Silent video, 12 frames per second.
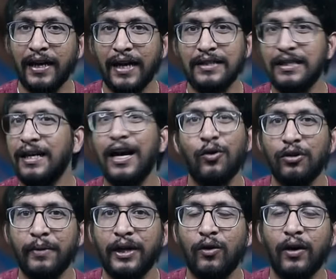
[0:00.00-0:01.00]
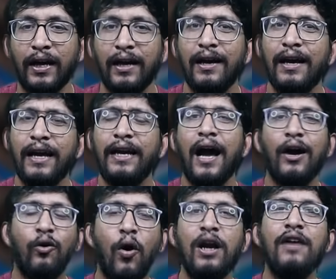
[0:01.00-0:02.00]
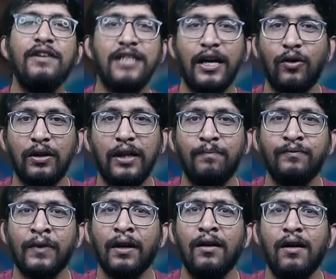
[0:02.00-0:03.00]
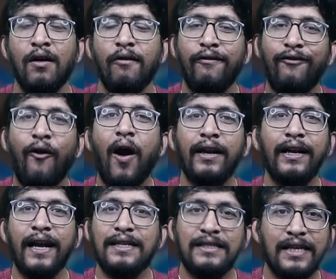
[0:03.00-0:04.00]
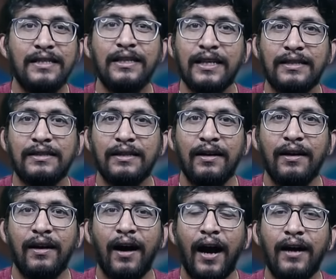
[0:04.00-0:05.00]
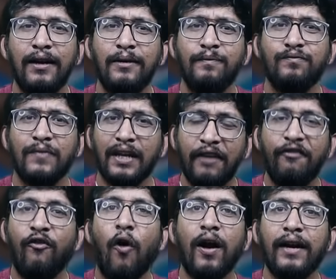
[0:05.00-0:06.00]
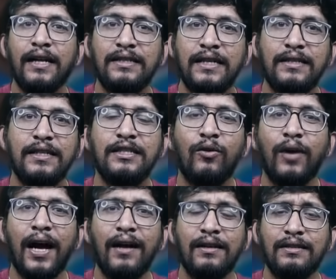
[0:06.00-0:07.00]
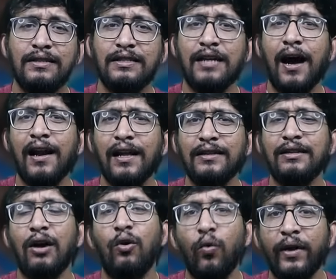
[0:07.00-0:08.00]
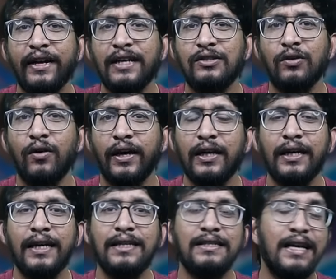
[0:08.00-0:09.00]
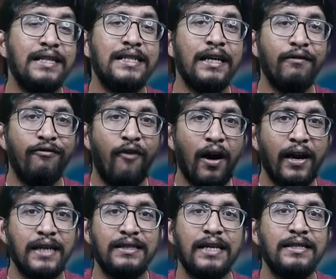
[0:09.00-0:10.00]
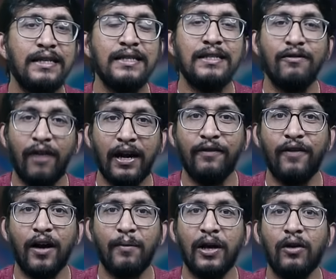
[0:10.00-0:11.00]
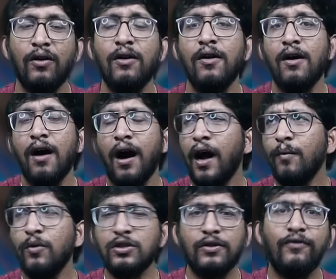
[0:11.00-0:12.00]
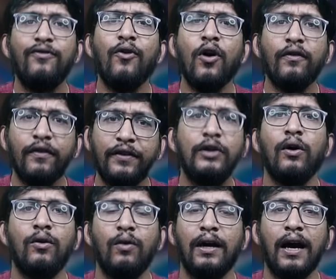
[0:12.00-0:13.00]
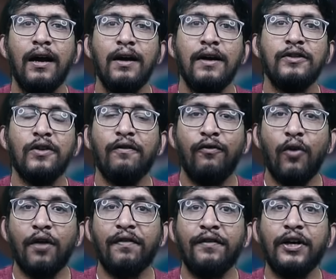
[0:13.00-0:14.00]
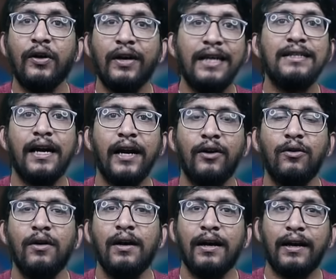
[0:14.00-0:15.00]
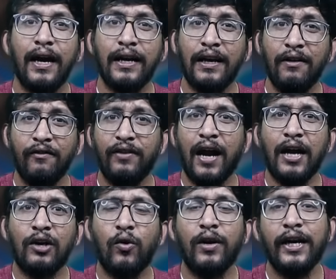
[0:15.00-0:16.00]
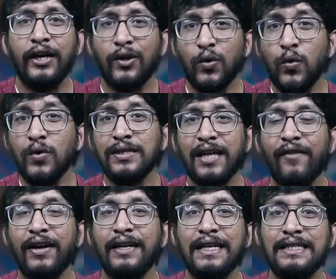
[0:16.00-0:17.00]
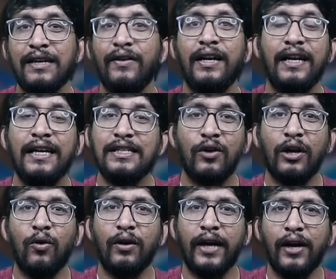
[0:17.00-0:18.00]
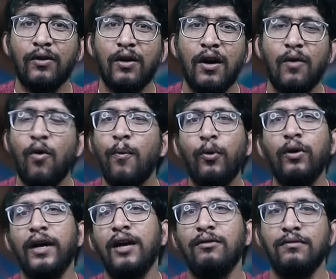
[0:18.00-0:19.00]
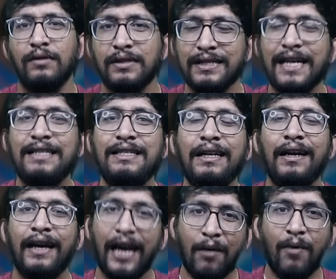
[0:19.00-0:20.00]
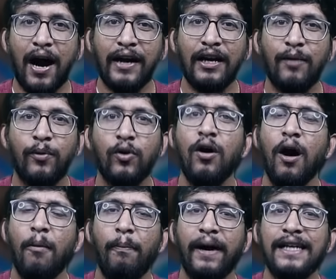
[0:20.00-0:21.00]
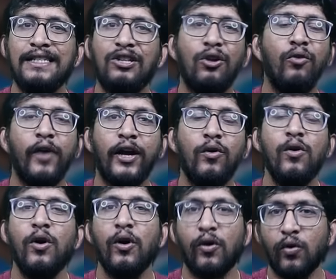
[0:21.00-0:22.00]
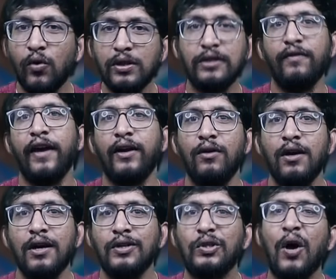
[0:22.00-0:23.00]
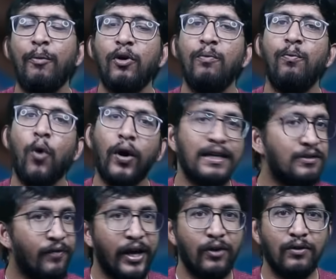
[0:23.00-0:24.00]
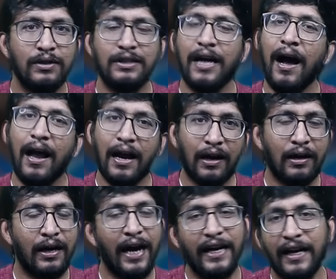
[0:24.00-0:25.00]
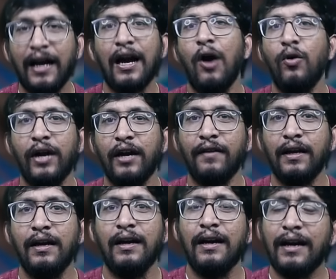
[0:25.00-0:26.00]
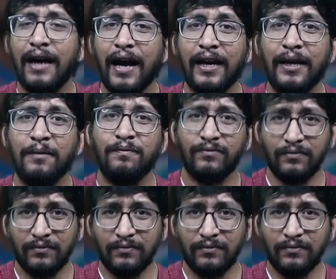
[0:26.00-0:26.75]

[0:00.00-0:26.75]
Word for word: దాన్ని ఖచ్చితంగా గుర్తుపెట్టుకోండి ఇక కోహ్లీ విషయానికి వద్దాం ఫార్టీ నైన్ సెంచరీస్ అండ్ ఈ ఫార్టీ నైన్ సెంచరీస్ని కూడా చాలా తక్కువ ఇన్నింగ్స్లో ఎందుకంటే సచిన్ ఫార్టీ నైన్ సెంచరీస్ని ఫార్మాట్ లో ఆల్మోస్ట్ ఫోర్ ఫిఫ్టీ టూ అనుకుంటా సో ఫోర్ ఫిఫ్టీ టూ ఇన్నింగ్స్ ఆడాడు కానీ విరాట్ కోహ్లీ టూ సెవెంటీ సెవెన్ ఇన్నింగ్స్లోనే కొట్టాడు ఒప్పుకుంటాను సచిన్ గేమ్ ఆడినప్పుడు పరిస్థితులు వేరు రూల్స్ వేరు సో అప్పుడు బౌలర్స్ వేరు చాలా కఠినంగా ఉండేటివి కానీ